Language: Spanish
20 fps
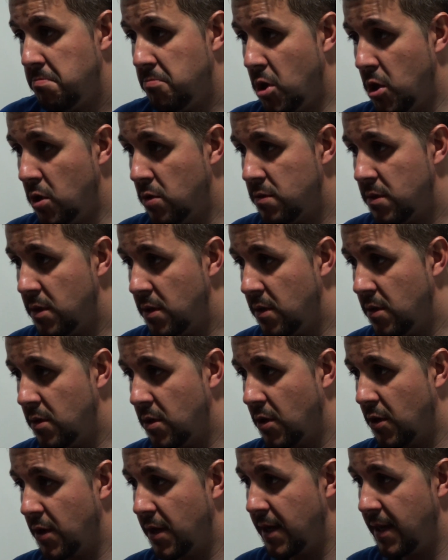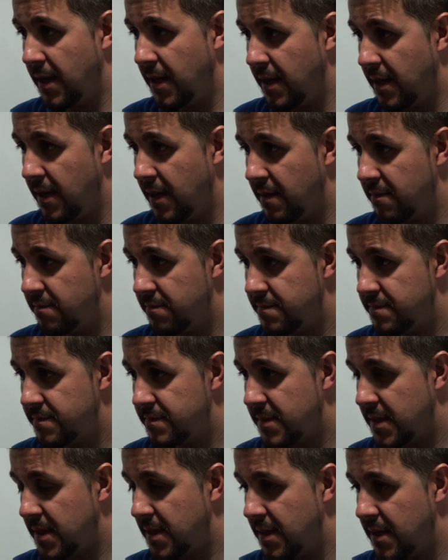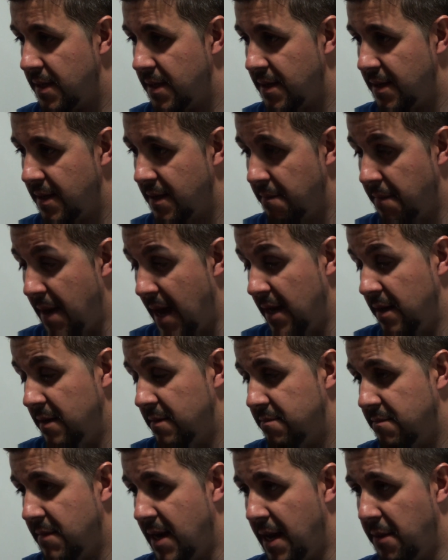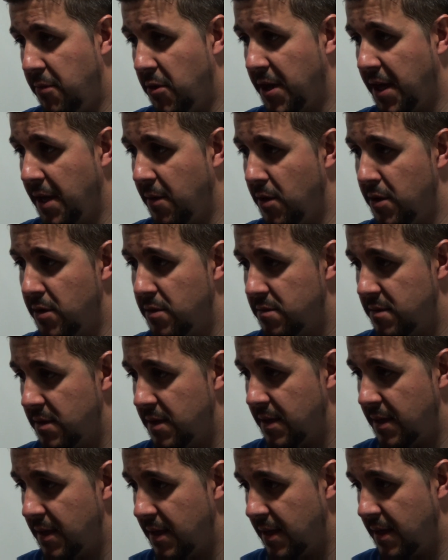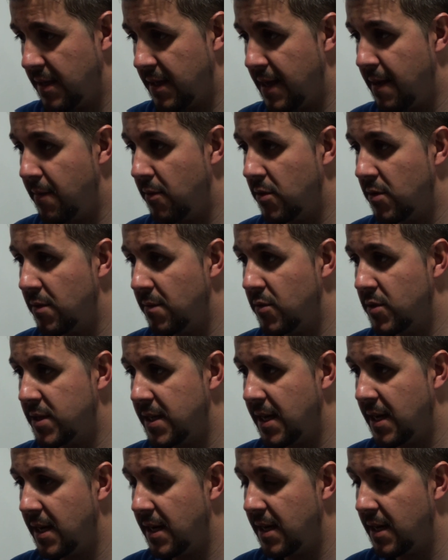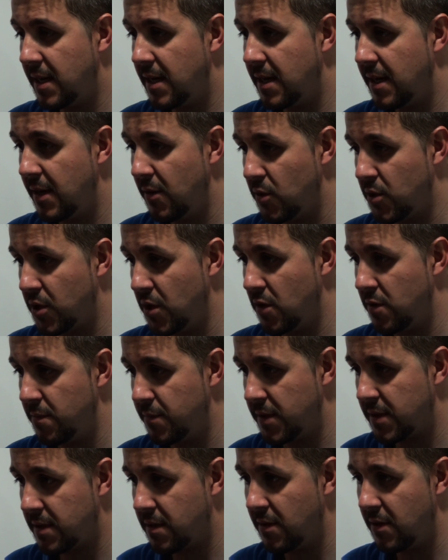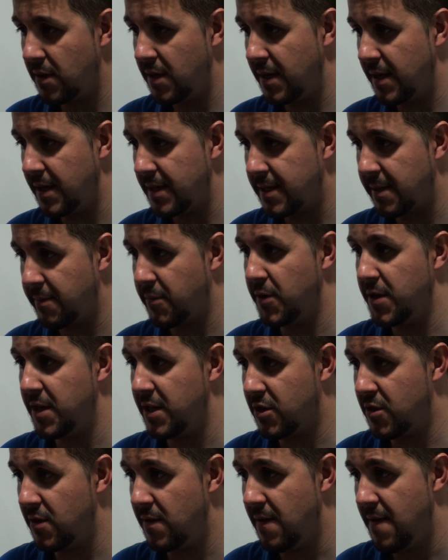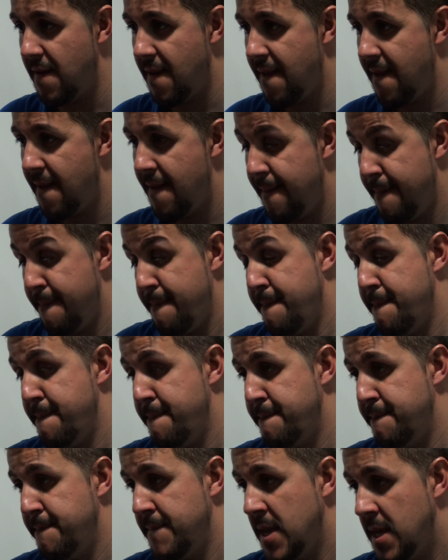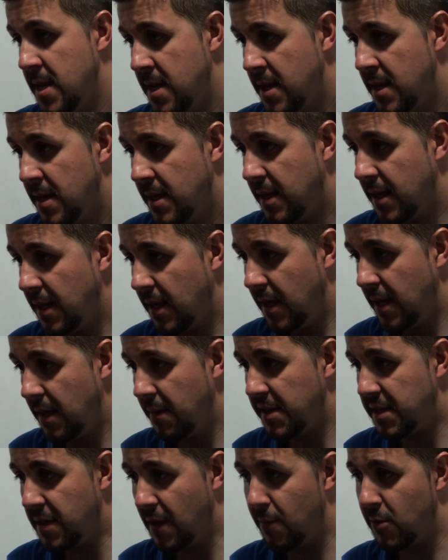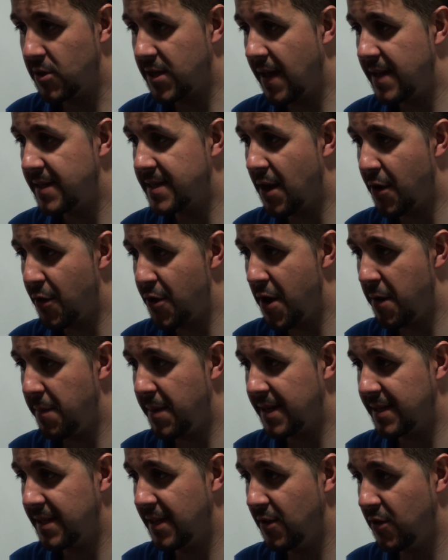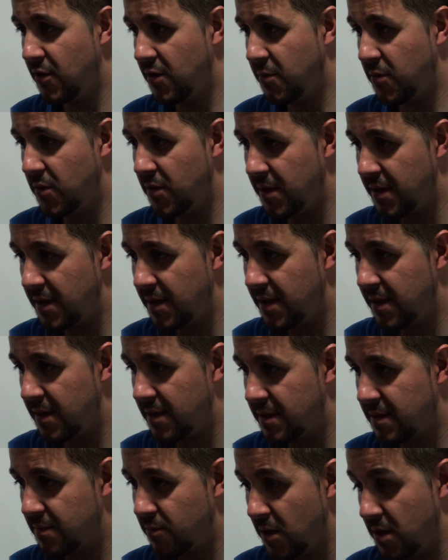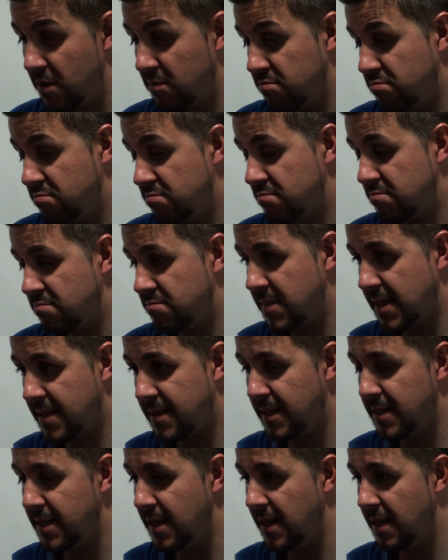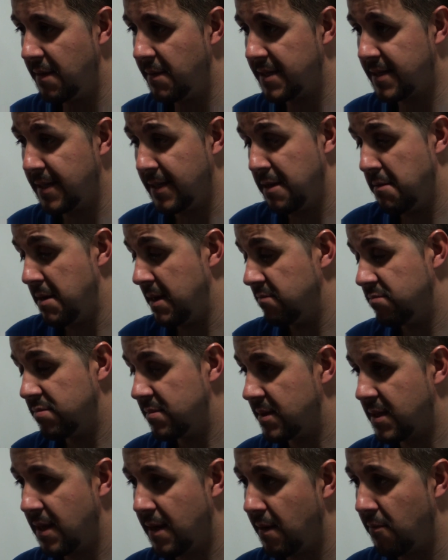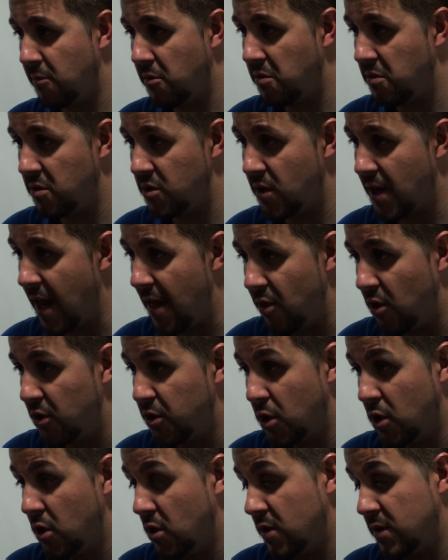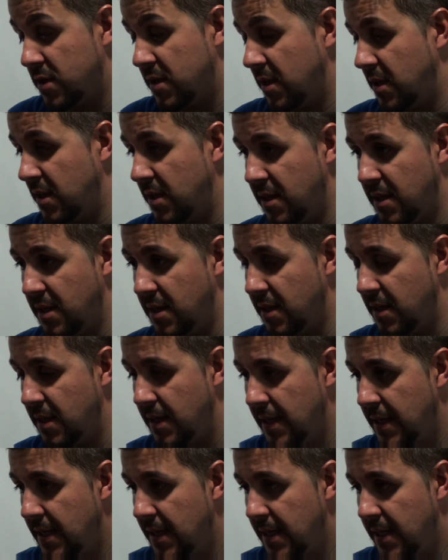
Bueno, yo creo que eh, mal, mal porque bueno, eh, teníamos mucha ilusión puesto en este proyecto y visto cómo se ha desarrollado el partido, pues bueno, bastante, bastante mal. Estábamos llorando todos y